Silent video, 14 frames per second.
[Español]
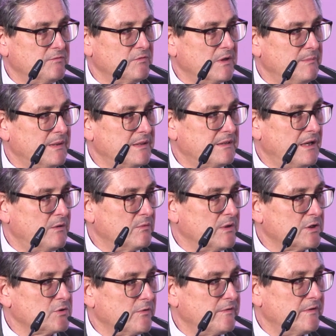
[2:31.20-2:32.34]
es fundamental en
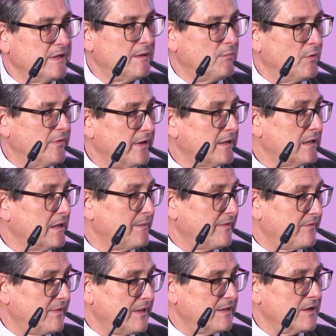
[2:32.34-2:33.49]
una sociedad moderna,
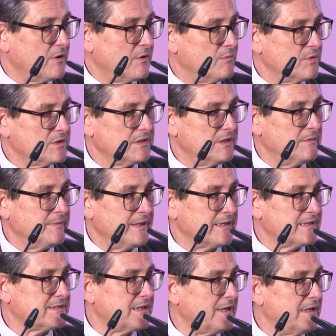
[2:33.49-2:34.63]
avanzada, como es el
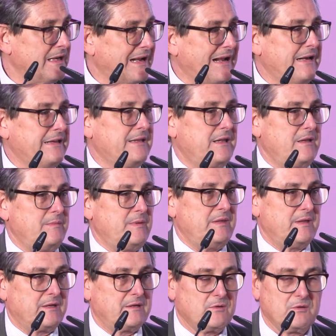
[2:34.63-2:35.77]
bienestar y la calidad de
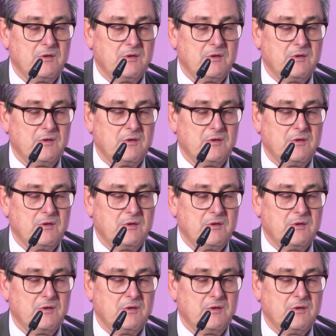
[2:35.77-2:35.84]
vida.